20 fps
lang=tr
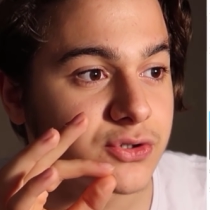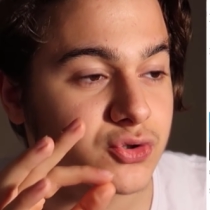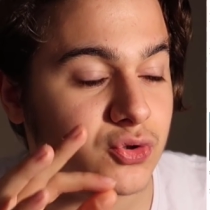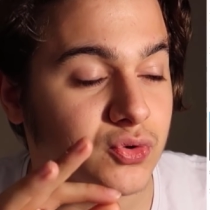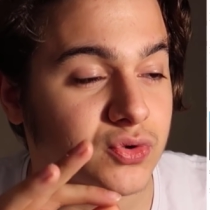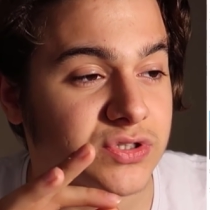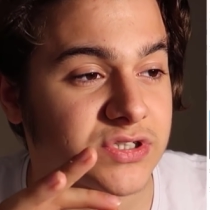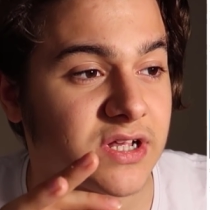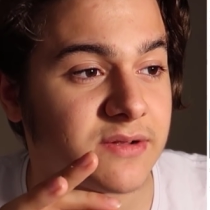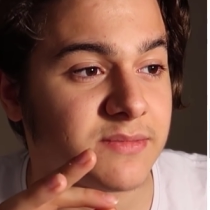
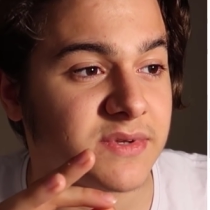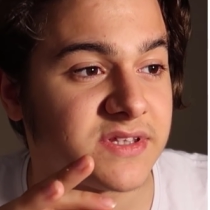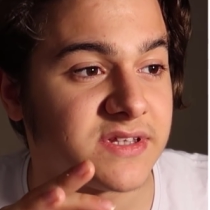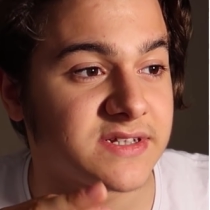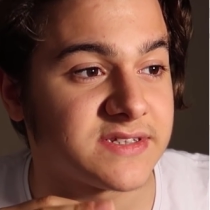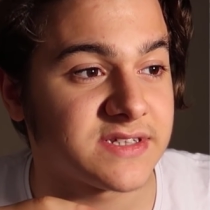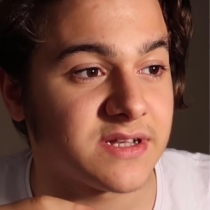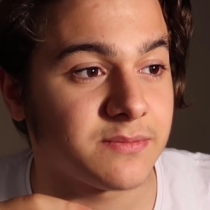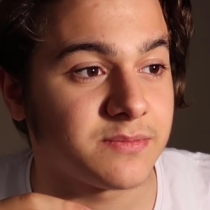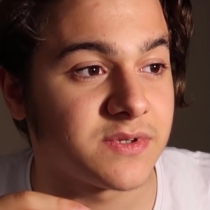sosyal
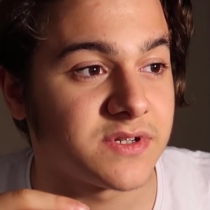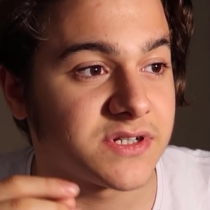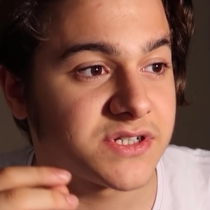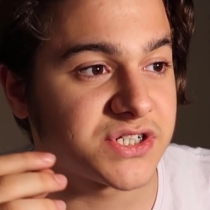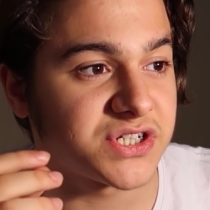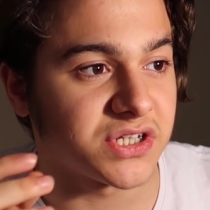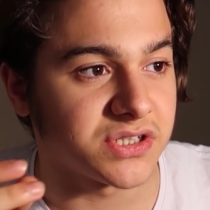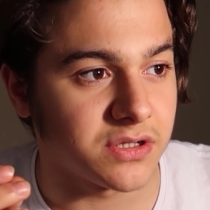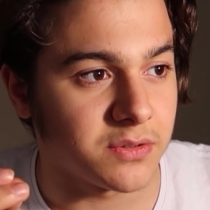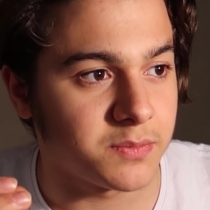medya
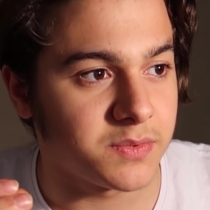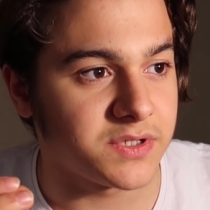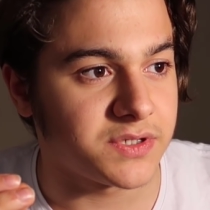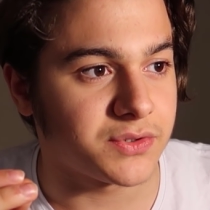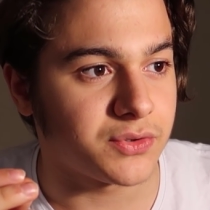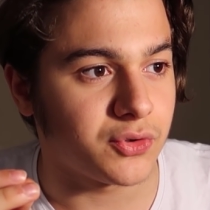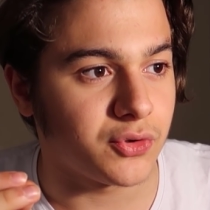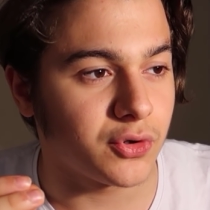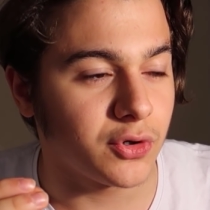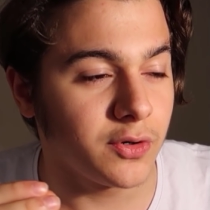hesaplarını
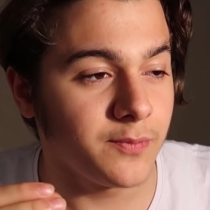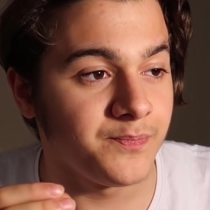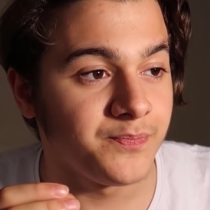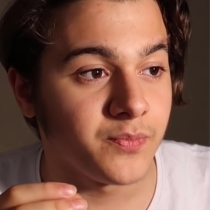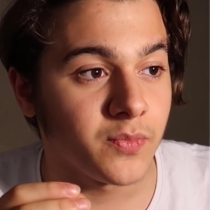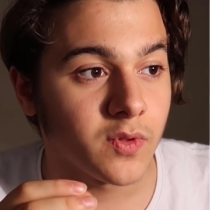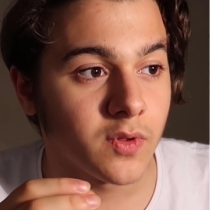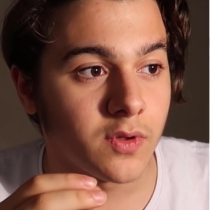çalabilir diyor